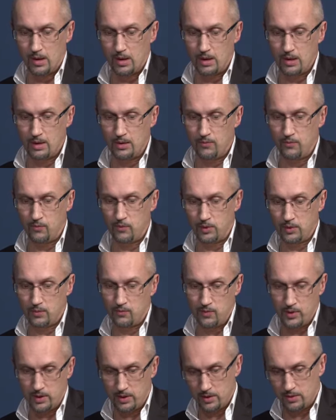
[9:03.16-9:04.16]
и вот
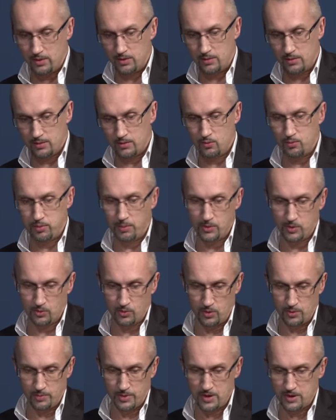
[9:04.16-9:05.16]
вы
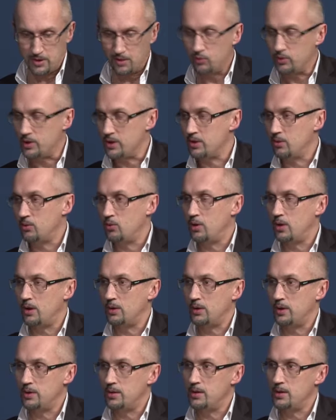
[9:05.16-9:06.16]
упомянули пресловутый
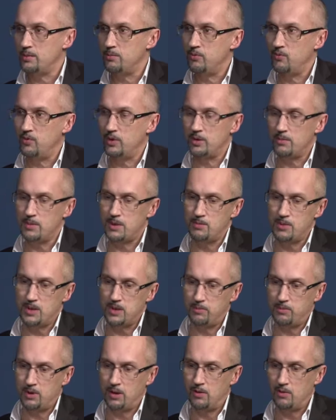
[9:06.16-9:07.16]
зикурат. Да. Хотелось бы в этом
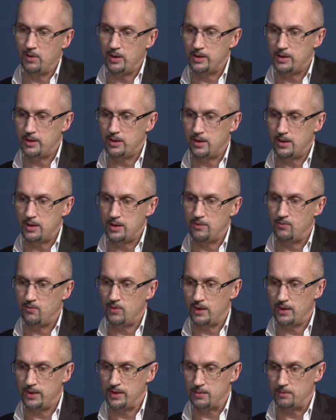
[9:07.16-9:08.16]
смысле поговорить о
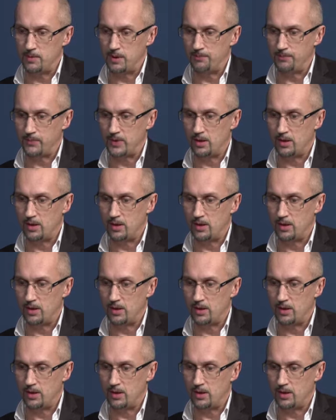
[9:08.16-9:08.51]
символизме.